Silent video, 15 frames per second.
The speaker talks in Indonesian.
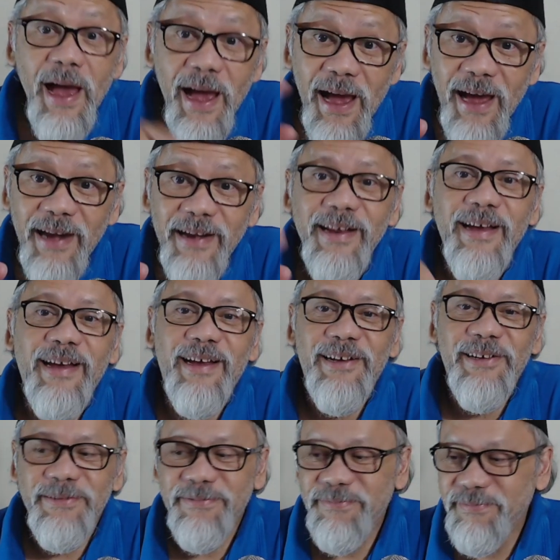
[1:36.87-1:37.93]

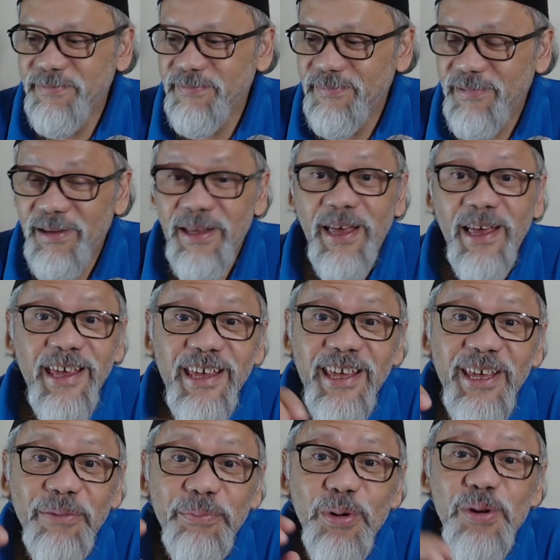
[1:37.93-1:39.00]
Ada
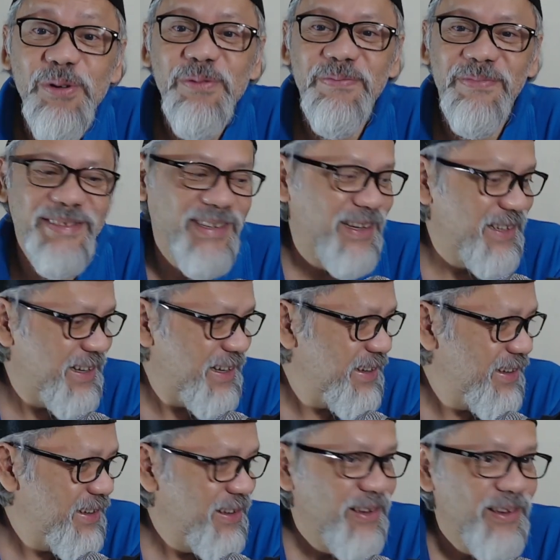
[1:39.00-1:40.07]
e-book misalnya.
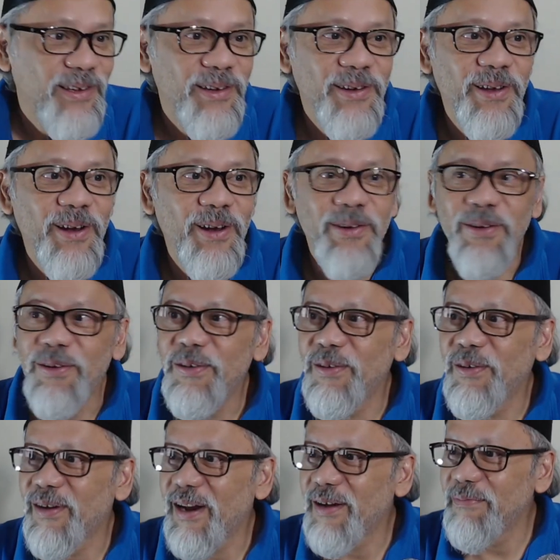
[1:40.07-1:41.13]
Kalau dulu
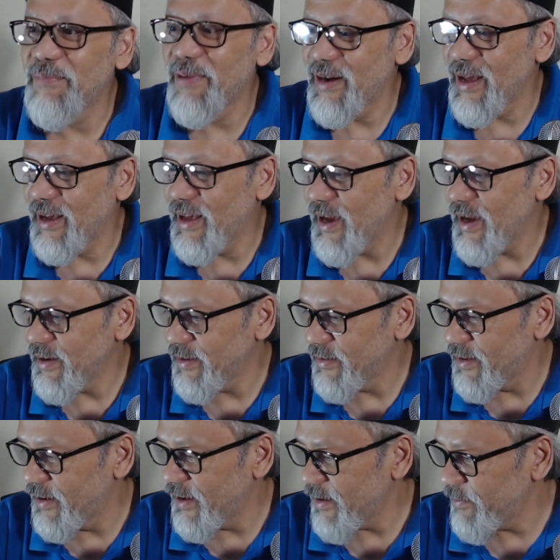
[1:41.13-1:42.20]
orang berdagang
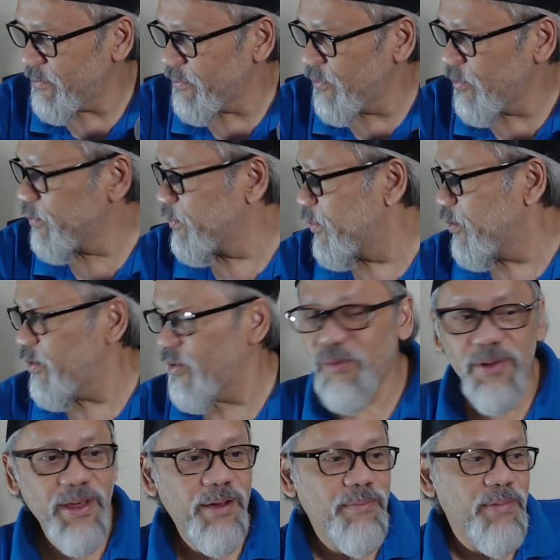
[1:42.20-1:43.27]
dengan bu
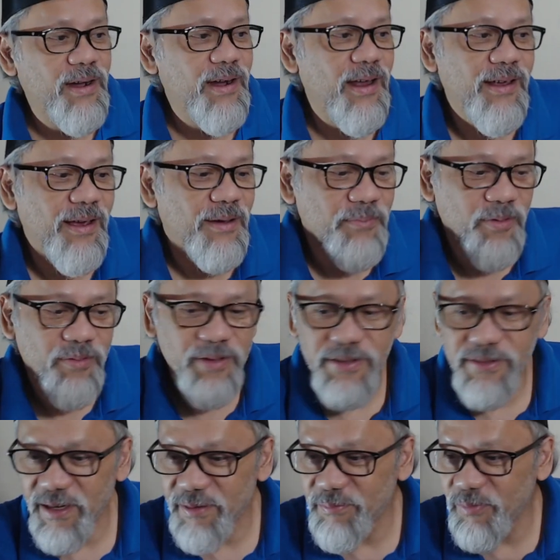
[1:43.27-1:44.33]
buku ya, berdagang buku ini
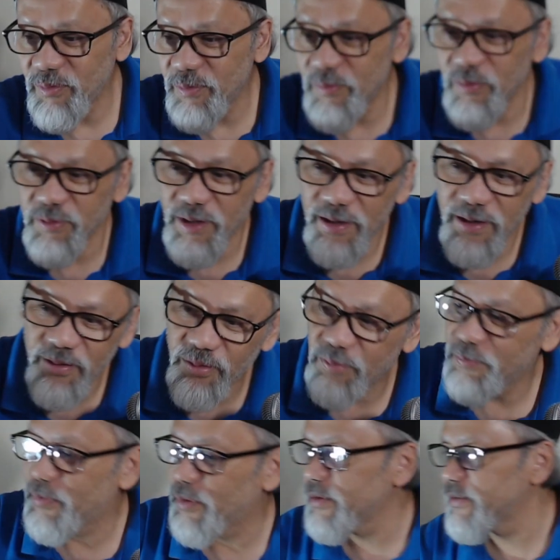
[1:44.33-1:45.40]
saya buku-bukunya lagi
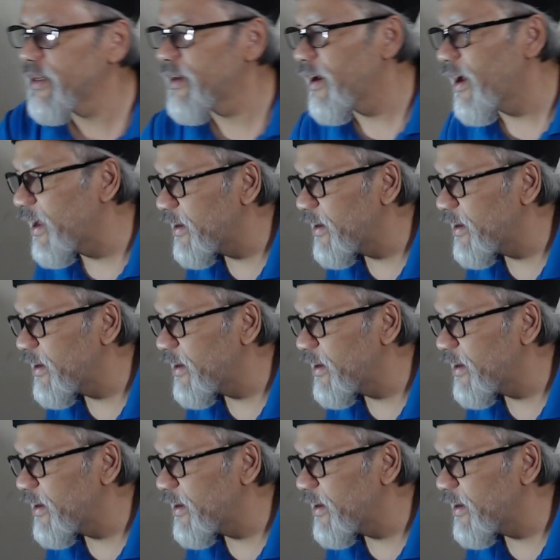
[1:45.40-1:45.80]
ditumpuk di sana. Ah